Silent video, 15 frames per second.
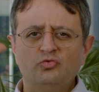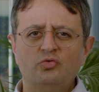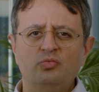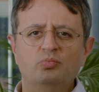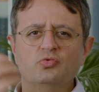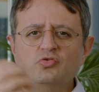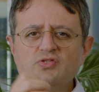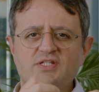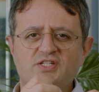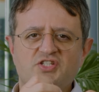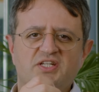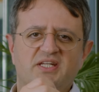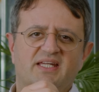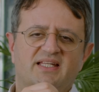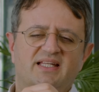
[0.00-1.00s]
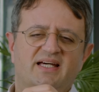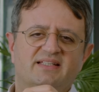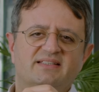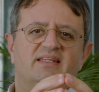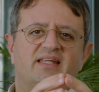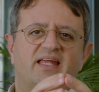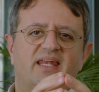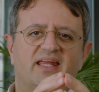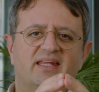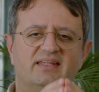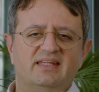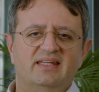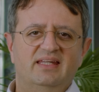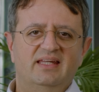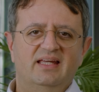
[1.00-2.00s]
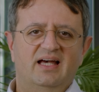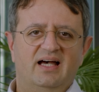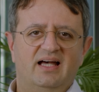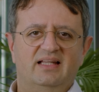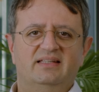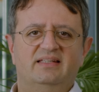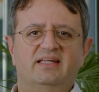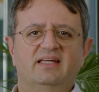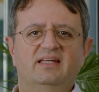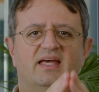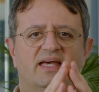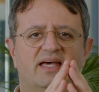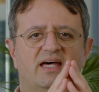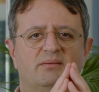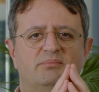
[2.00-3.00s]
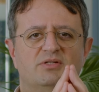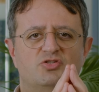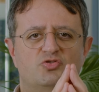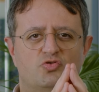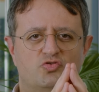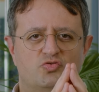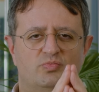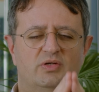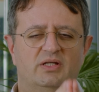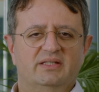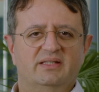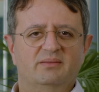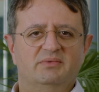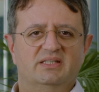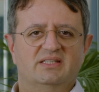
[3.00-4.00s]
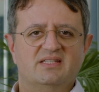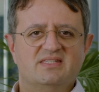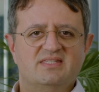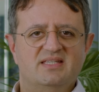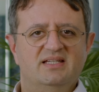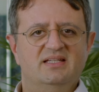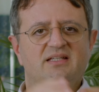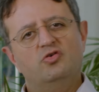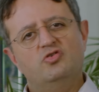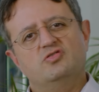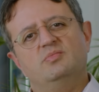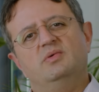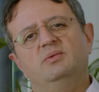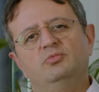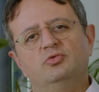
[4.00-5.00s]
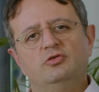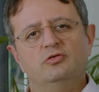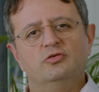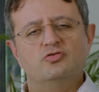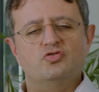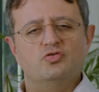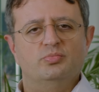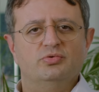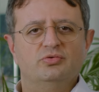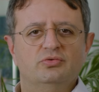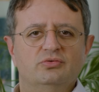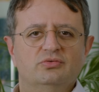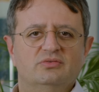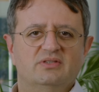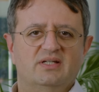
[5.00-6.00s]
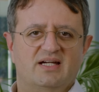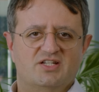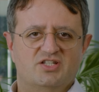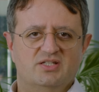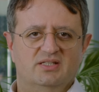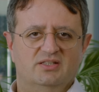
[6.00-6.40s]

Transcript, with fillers: Tüm bu seçenekler denendiği halde eğer bir çözüm alınamadıysa o zaman mutluluk çubuğu tercih